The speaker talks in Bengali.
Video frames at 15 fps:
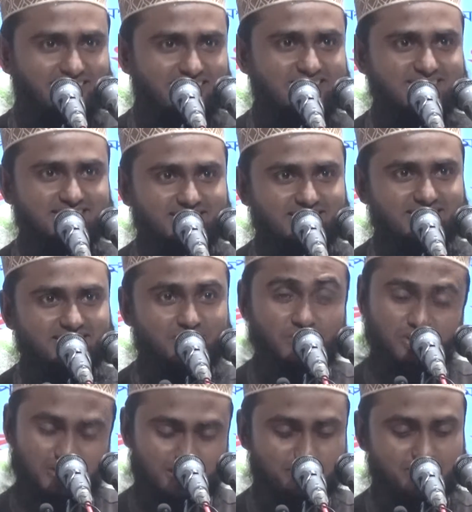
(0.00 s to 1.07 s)
আছে
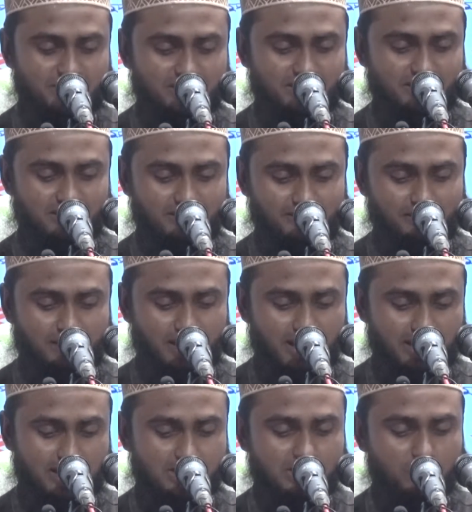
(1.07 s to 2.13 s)
হচ্ছে বেশি
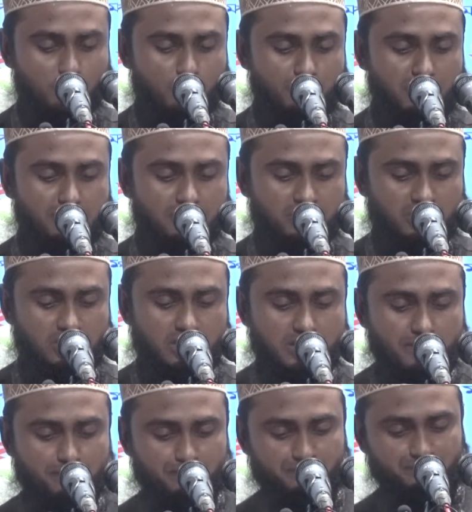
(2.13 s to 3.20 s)
আগের চেয়ে কম না বেশি
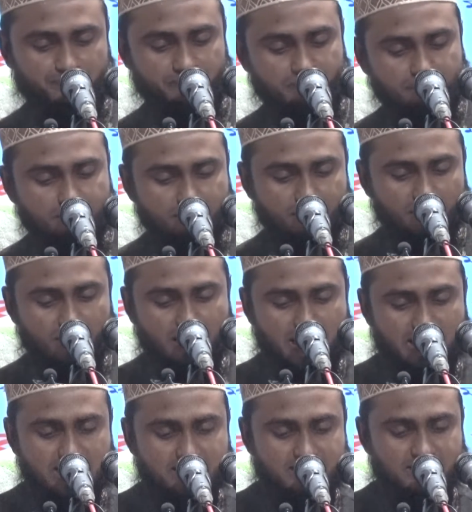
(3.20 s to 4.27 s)

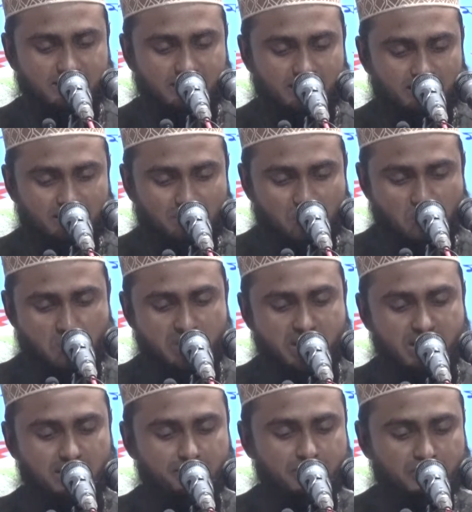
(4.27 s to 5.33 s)
আগের থেকে
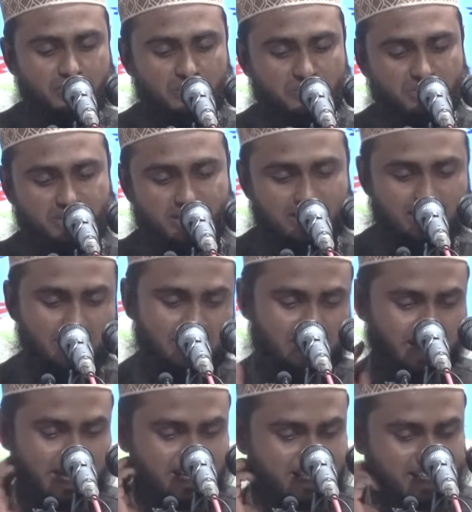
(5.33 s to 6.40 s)
অনেক বেশি হচ্ছে
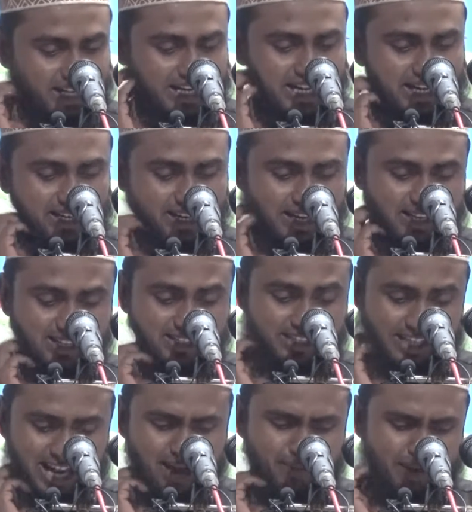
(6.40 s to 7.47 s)
এই যে দেখেন
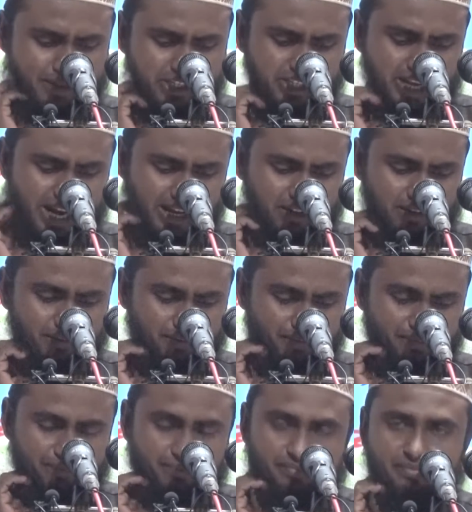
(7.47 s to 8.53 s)
জেনা ব্যবচার
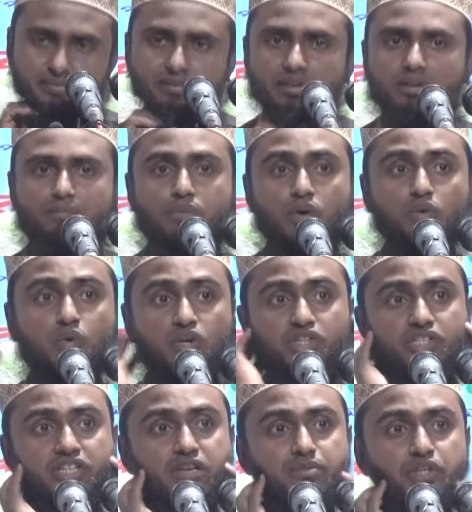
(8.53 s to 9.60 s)
বড়
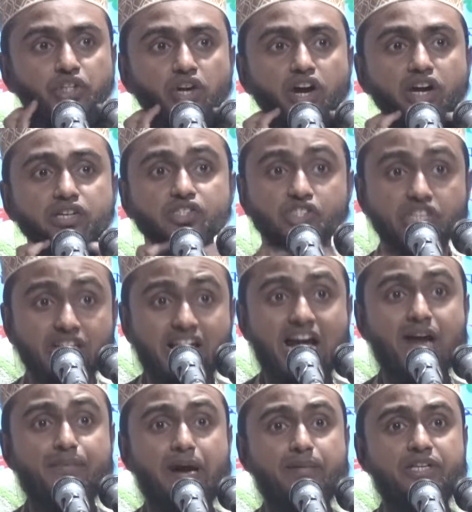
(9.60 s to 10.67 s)
কষ্টের বিষয় জেনা
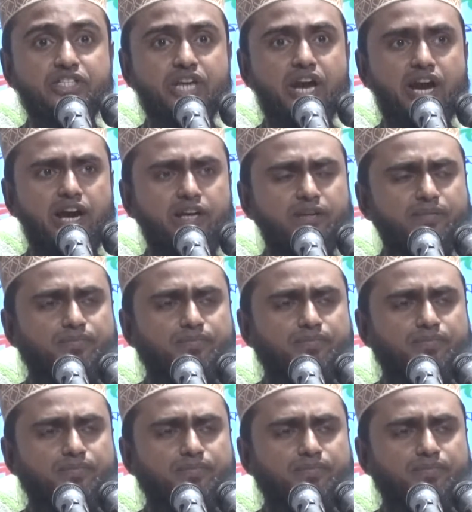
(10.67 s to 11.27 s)
ব্যবচার